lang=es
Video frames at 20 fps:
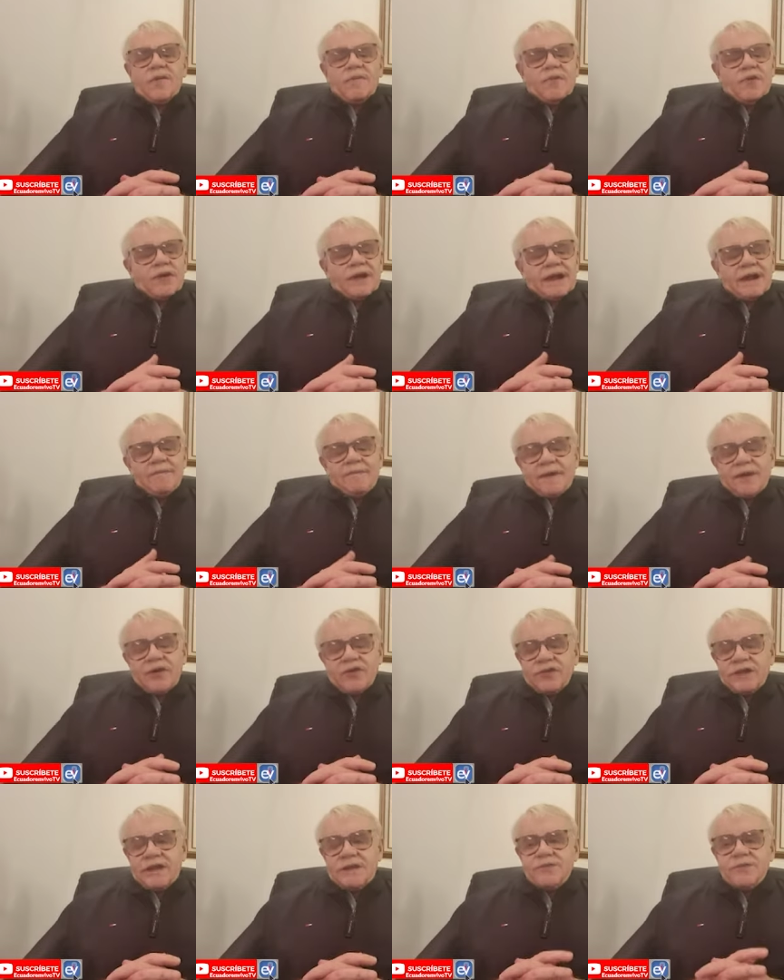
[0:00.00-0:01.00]
Porque el
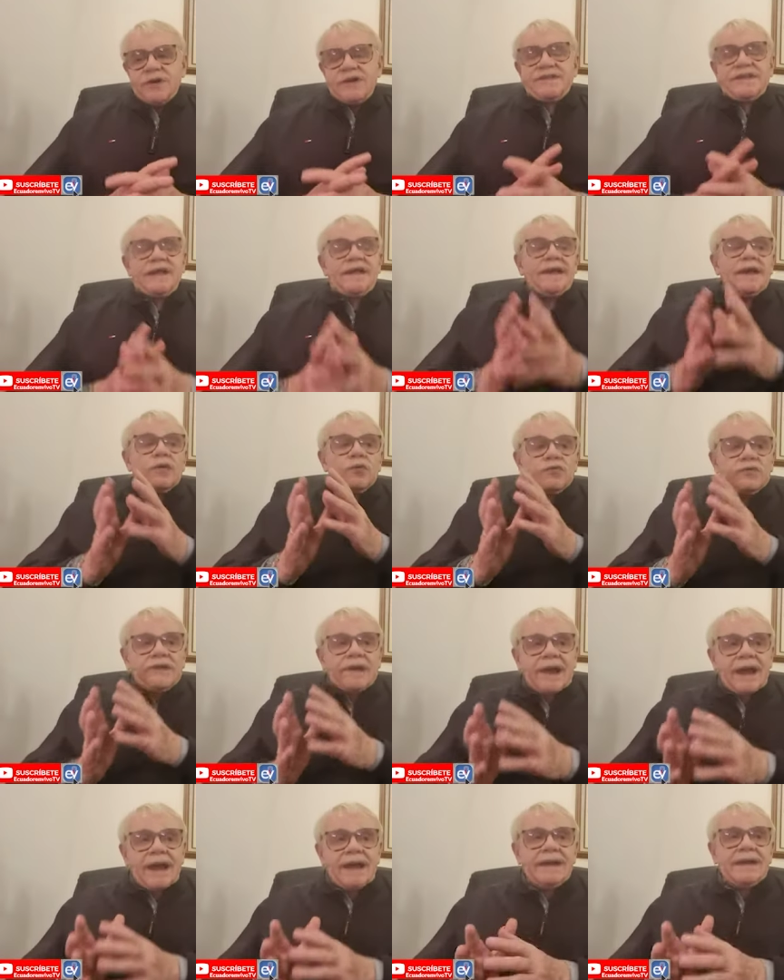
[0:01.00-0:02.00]
periodismo este
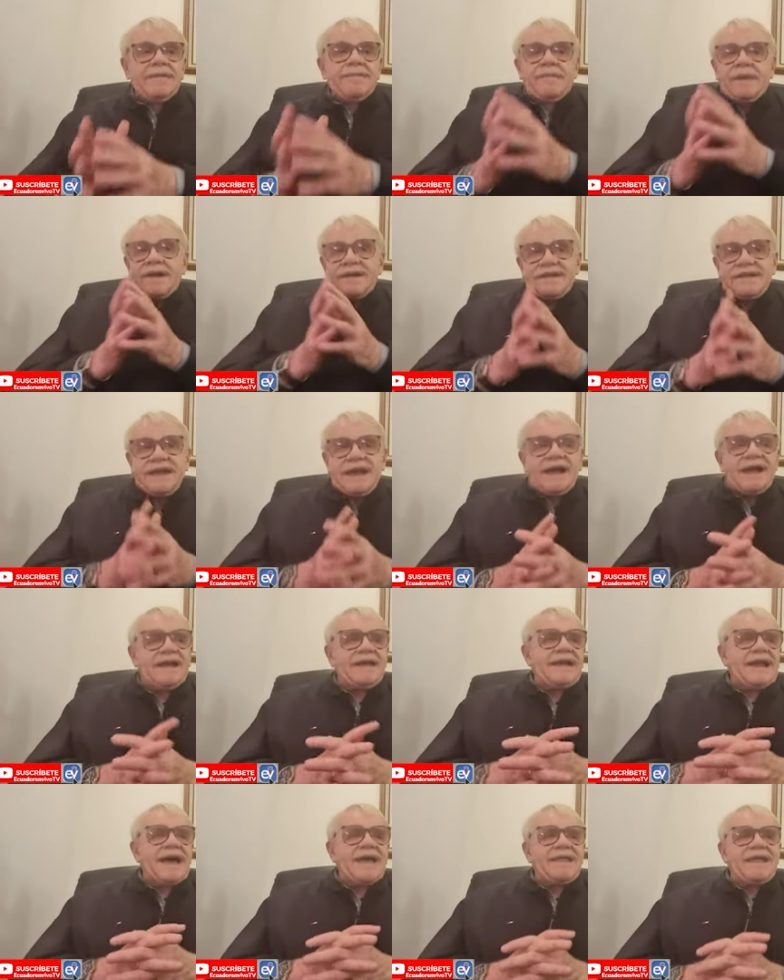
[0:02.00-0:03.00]
neutral,
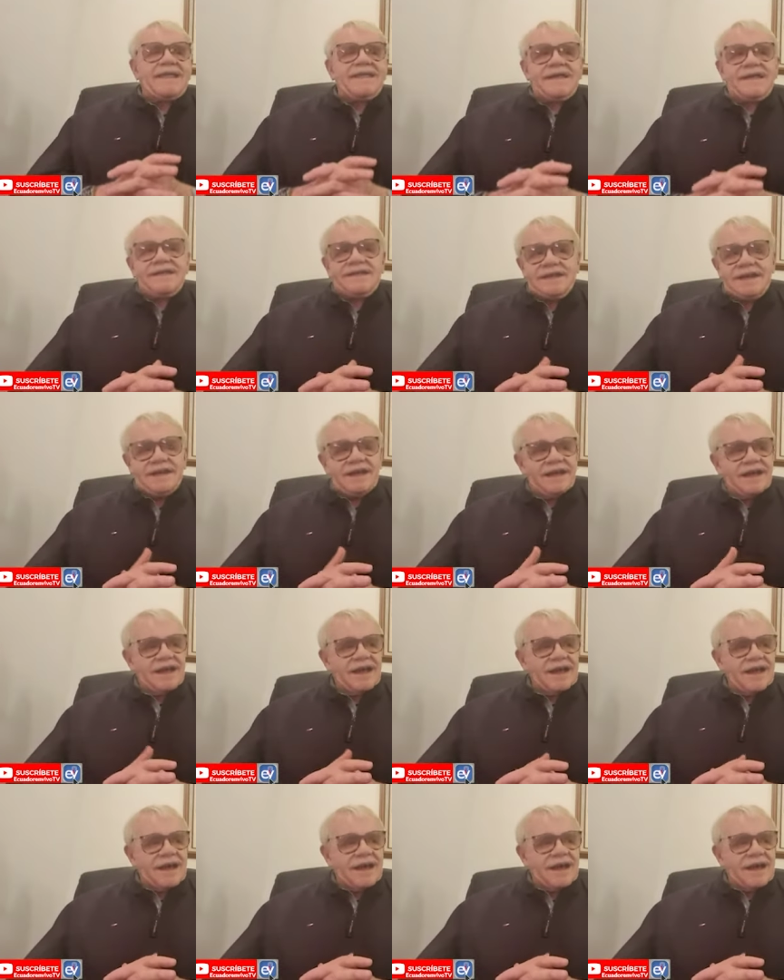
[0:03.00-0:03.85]
imparcial, nada dice,